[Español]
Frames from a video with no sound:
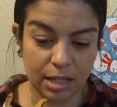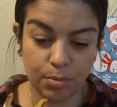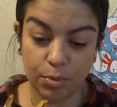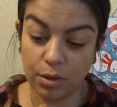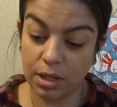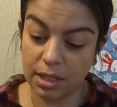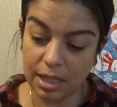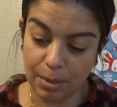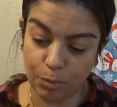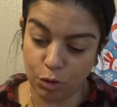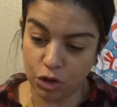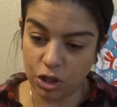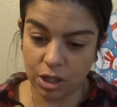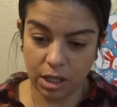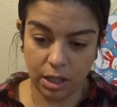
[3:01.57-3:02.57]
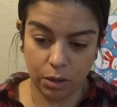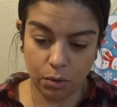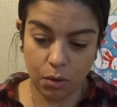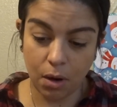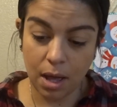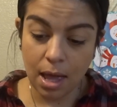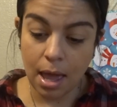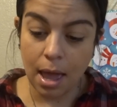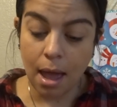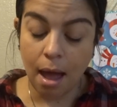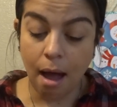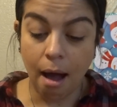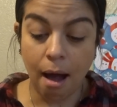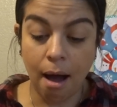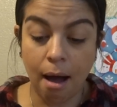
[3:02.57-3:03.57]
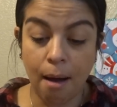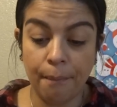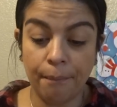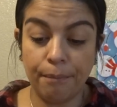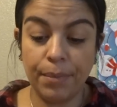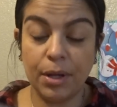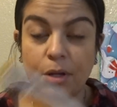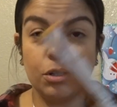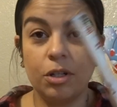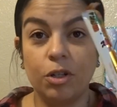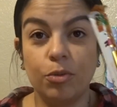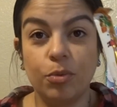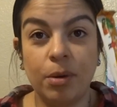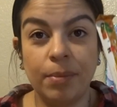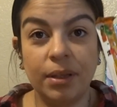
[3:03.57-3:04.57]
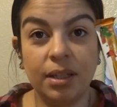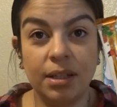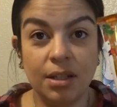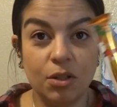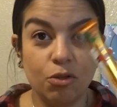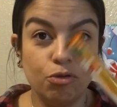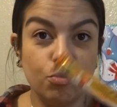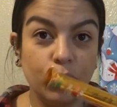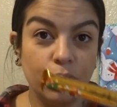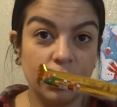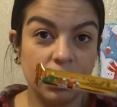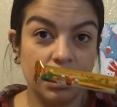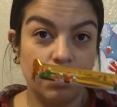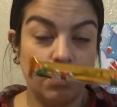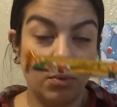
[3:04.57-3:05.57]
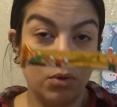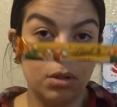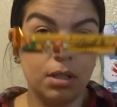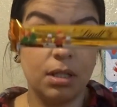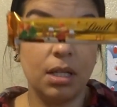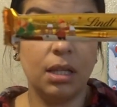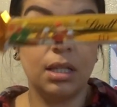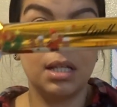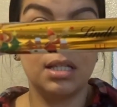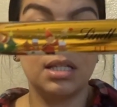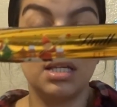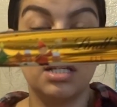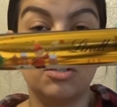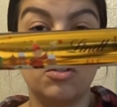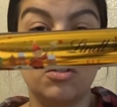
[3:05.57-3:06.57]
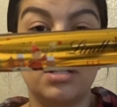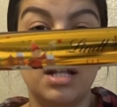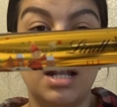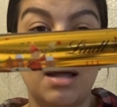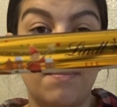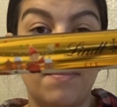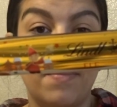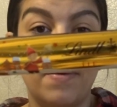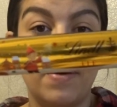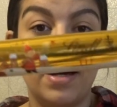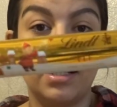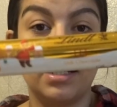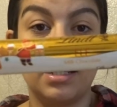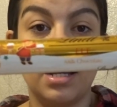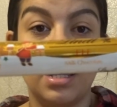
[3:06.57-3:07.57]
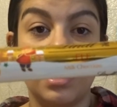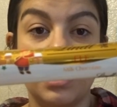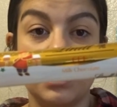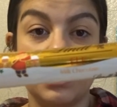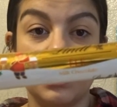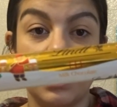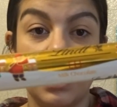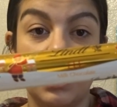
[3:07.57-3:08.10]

porque está muy chiquito, pero se los voy a meter en sus bolsitas y esto es de la marca esta